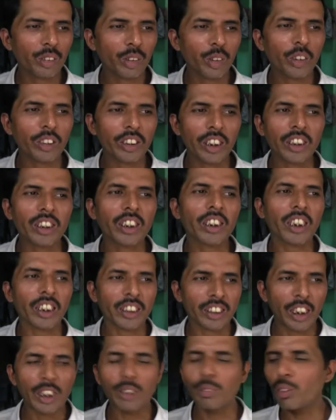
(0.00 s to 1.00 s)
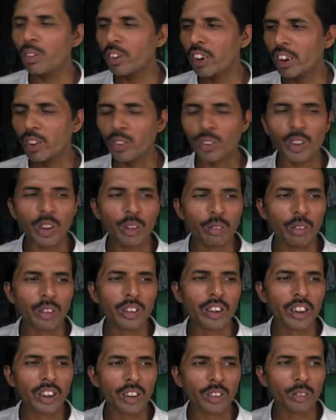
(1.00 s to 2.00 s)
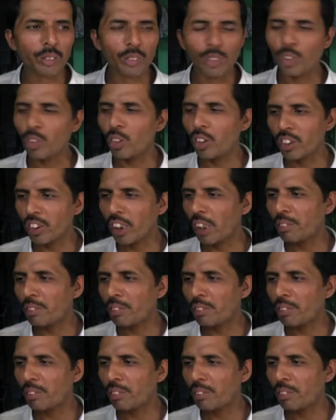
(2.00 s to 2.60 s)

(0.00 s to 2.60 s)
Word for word: कुछ लोग देखते थे अच्छा ही बोलते थे कुछ लोग बोलते थे तुमको कोई